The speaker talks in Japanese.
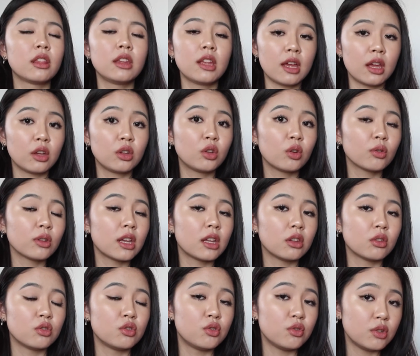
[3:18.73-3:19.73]
で去
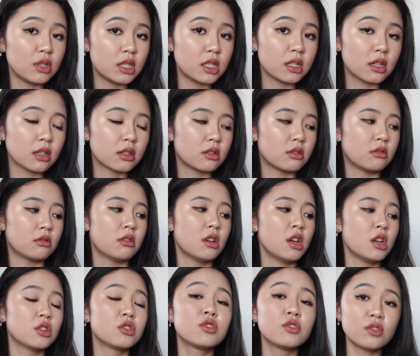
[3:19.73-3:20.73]
年の11月
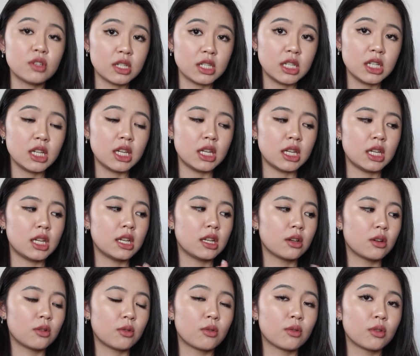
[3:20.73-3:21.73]
ついに
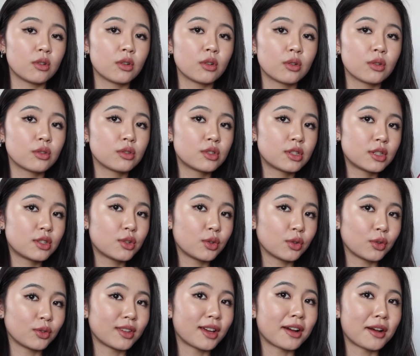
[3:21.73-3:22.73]

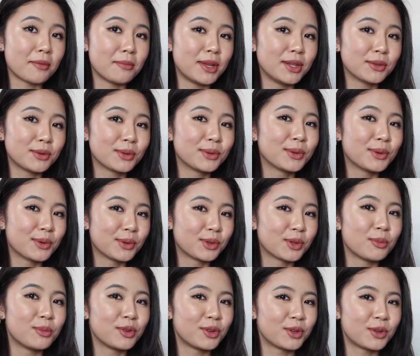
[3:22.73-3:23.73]
ちょっと高めの
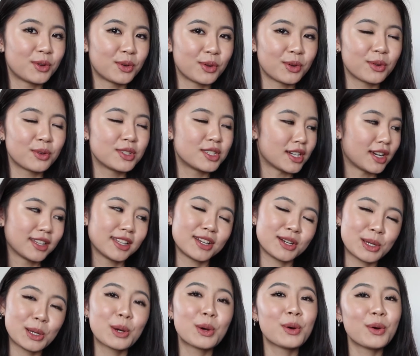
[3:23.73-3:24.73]

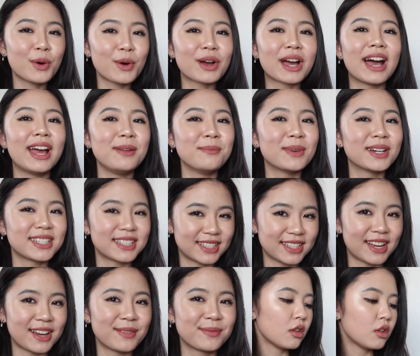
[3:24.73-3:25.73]
ジャーナルを買いまし
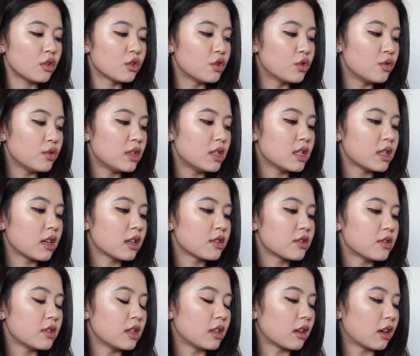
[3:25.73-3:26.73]
た11
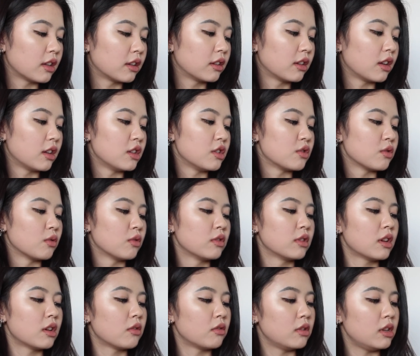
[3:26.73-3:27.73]
月に買ったでしょ
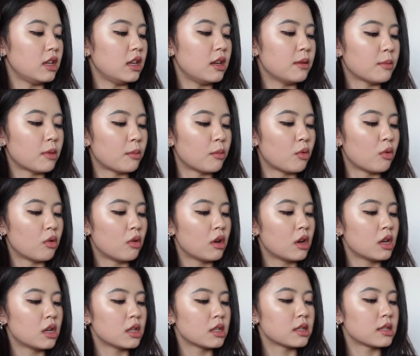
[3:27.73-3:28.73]
なのに今も
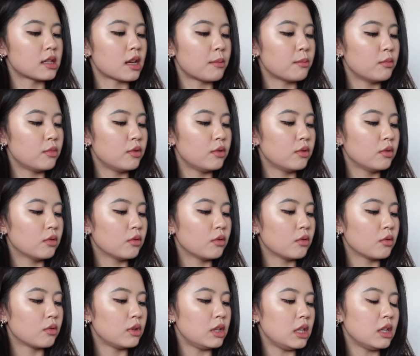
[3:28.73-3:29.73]
う3分
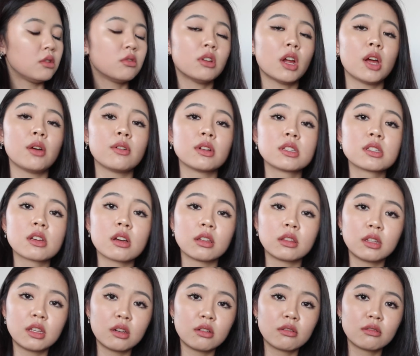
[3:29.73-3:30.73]
の2ぐらいは使っ
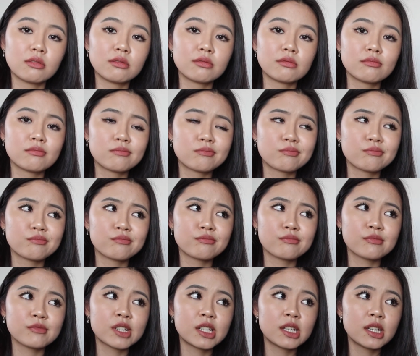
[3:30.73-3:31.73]
てる
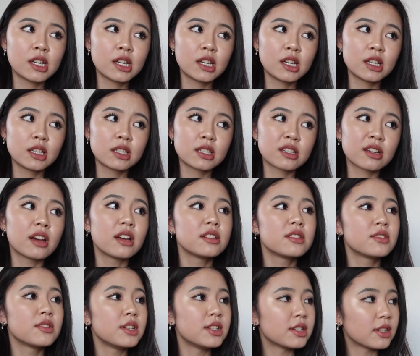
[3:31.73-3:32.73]
使い
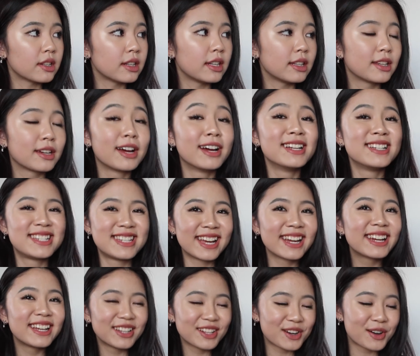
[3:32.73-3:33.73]
すぎじゃねえって感じ
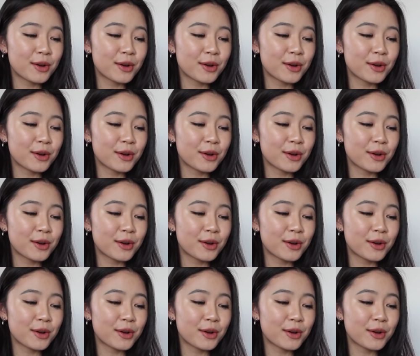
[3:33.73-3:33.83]
だけど